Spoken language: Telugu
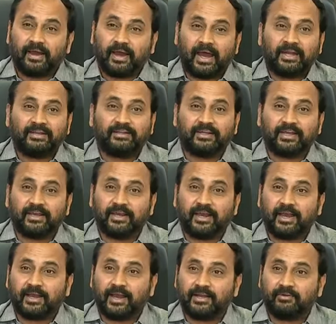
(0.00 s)
ఆర్థికంగా
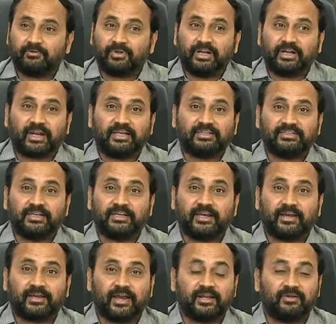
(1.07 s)
కానివ్వండి
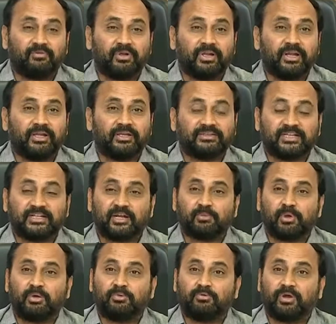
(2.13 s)
రాజకీయంగా కానివ్వండి
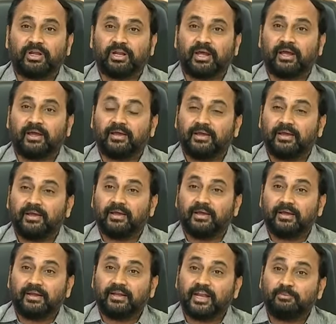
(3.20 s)
చంద్రబాబు వల్ల
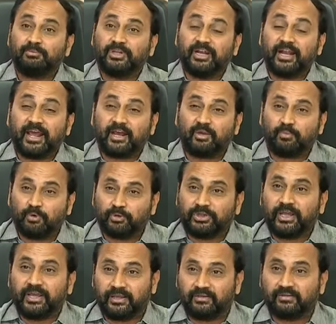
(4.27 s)
లబ్ధి
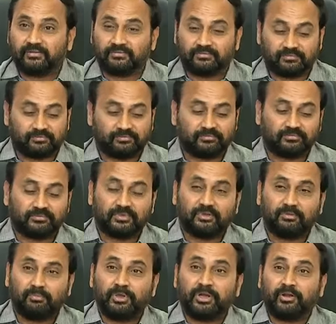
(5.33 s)
లేకపోతే
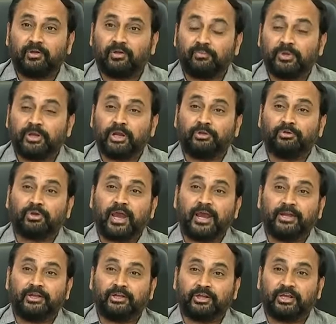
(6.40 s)
మీరు మీరు ఎందుకు ఆ
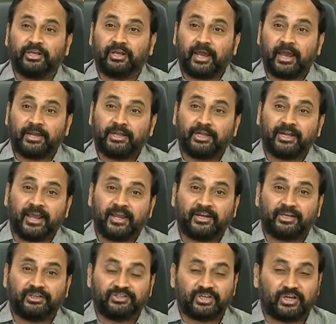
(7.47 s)
ఇంటికి ఆ ఇంటిని
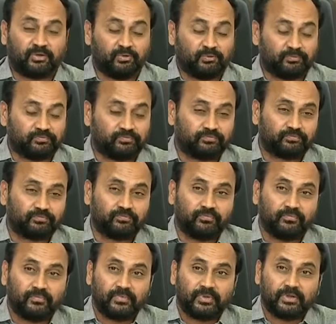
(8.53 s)
ఆయనకి ఇచ్చారు
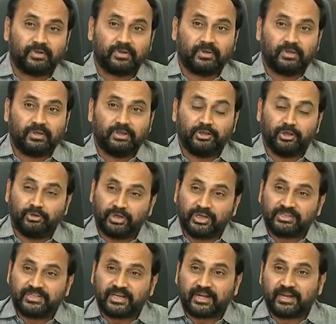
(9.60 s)
ఎందుకు
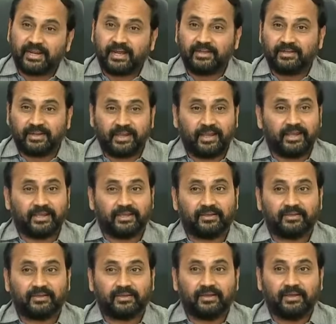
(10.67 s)
ఇచ్చారయ్యా అంటే
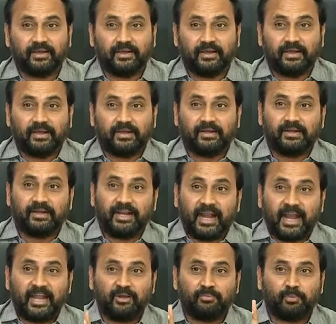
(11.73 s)

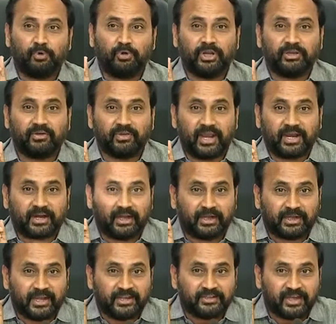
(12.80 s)
ల్యాండ్ పూలింగ్
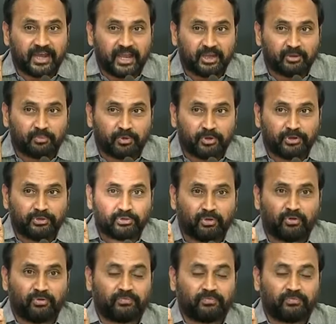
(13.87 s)
ఎక్కడికైతే ఆగిపోయిందో